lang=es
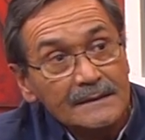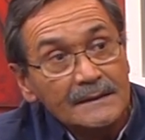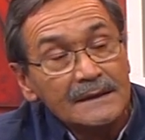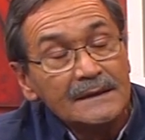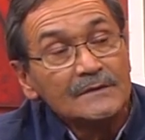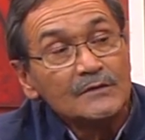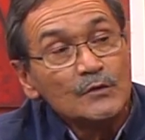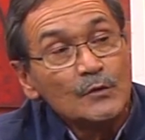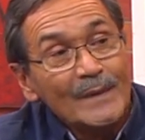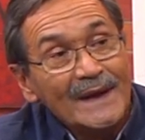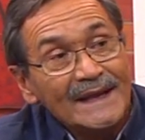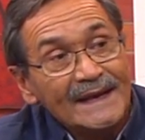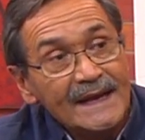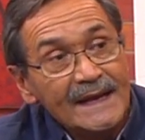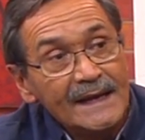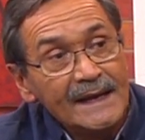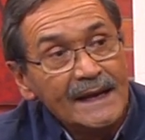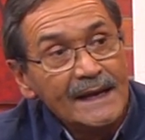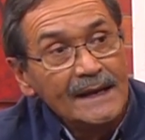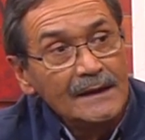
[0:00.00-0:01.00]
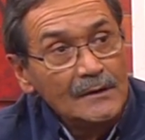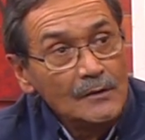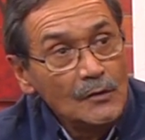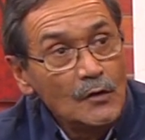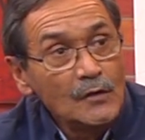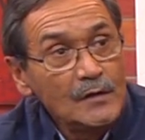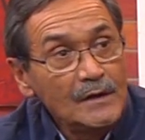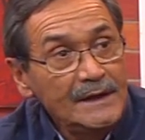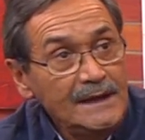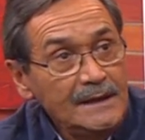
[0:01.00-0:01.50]
que tu pareja
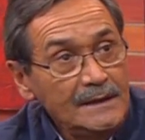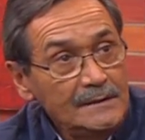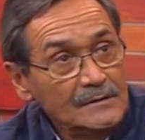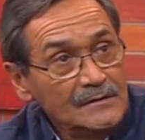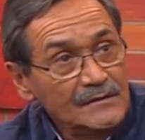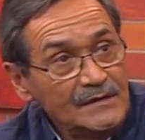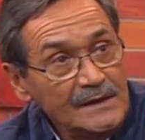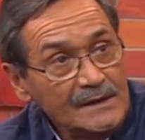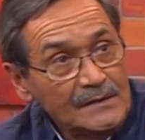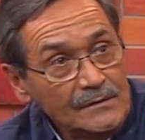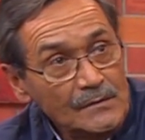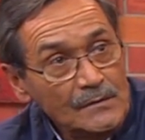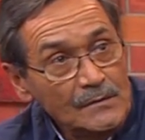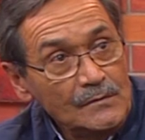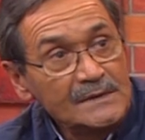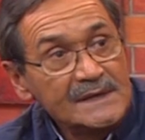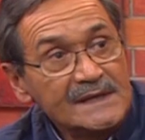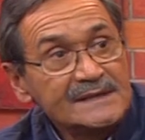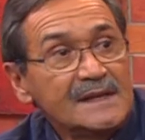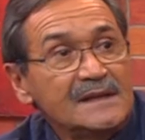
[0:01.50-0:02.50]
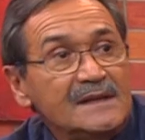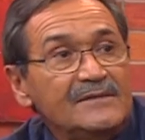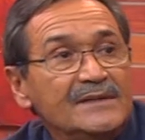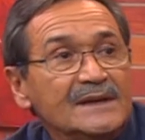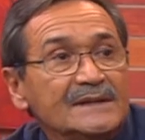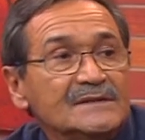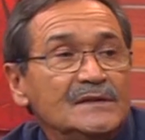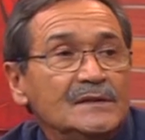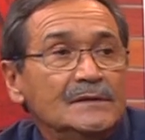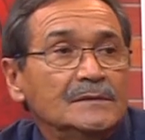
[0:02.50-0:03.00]
logre, ¿no es cierto?, una
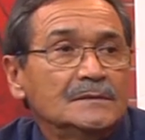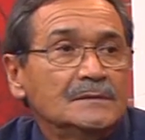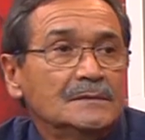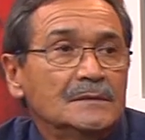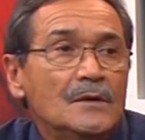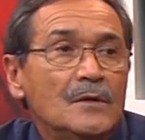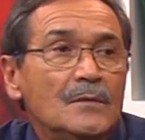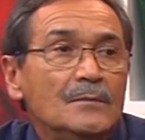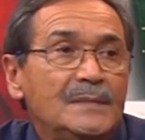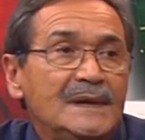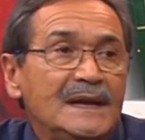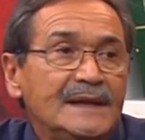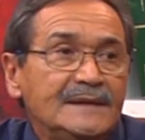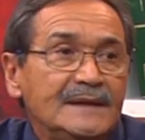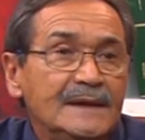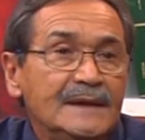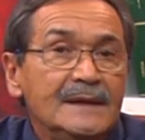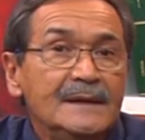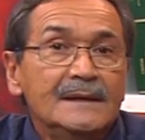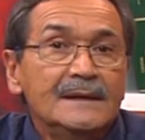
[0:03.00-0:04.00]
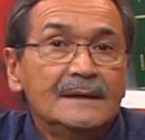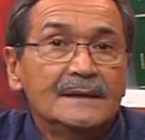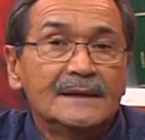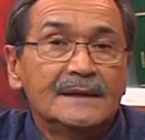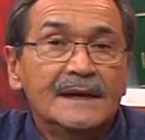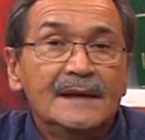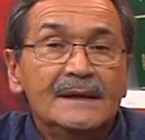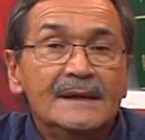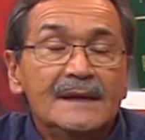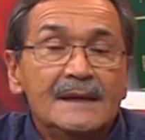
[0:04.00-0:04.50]
satisfacción ah,
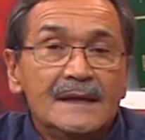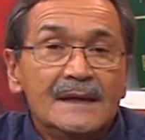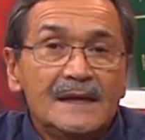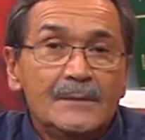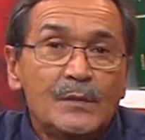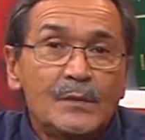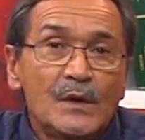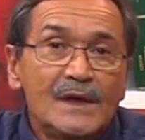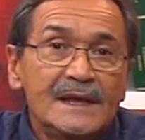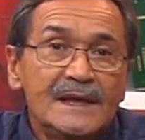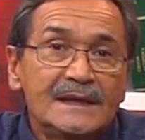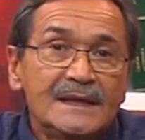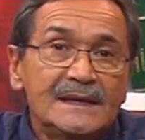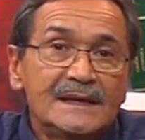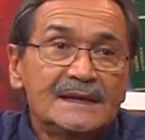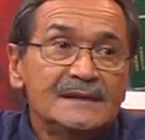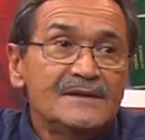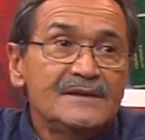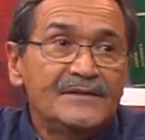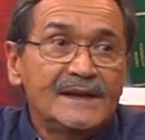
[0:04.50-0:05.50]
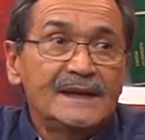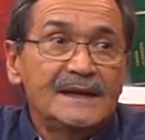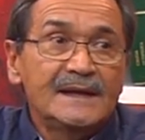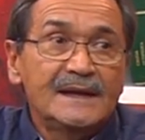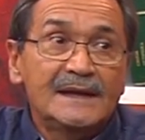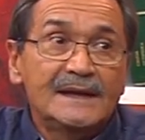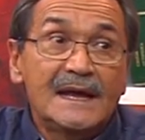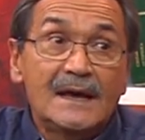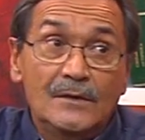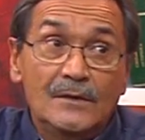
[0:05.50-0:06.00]
completa. Y puede tener diferentes
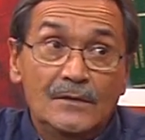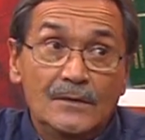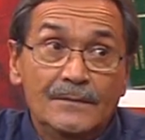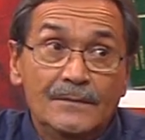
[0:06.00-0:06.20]
grados,